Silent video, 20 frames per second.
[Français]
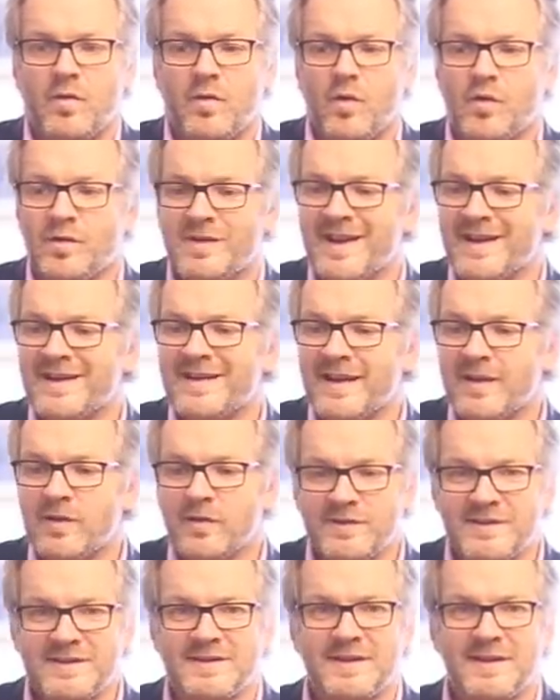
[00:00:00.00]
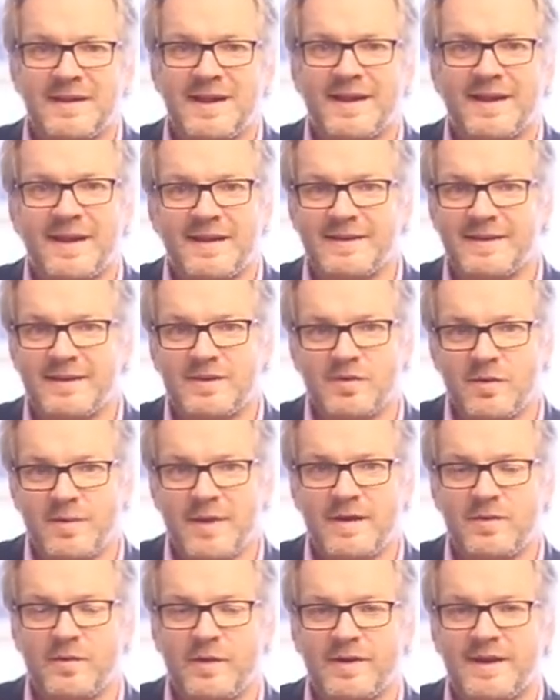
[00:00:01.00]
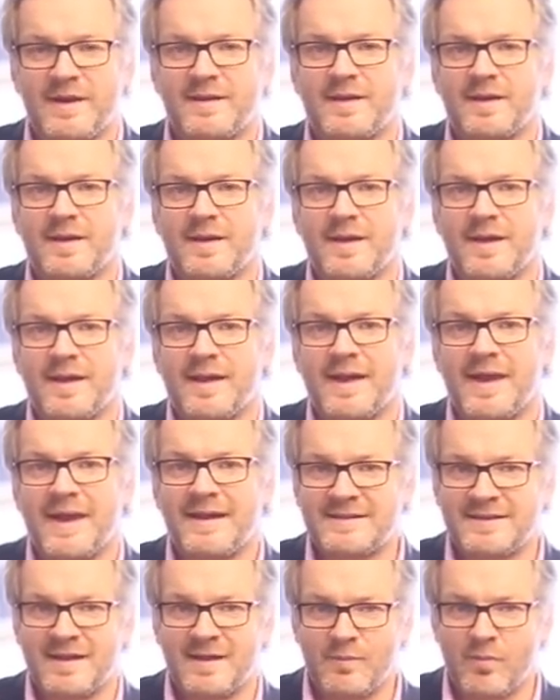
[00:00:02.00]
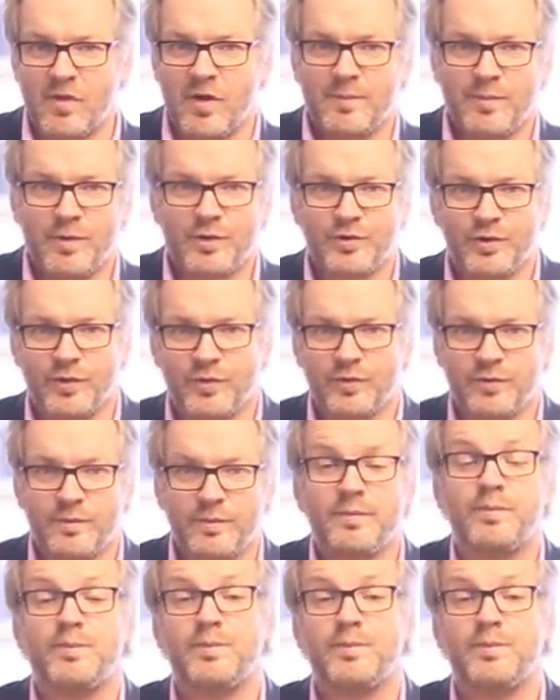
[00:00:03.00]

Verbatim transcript: Au-delà de la quantité, la qualité de sommeil doit être extrêmement importante.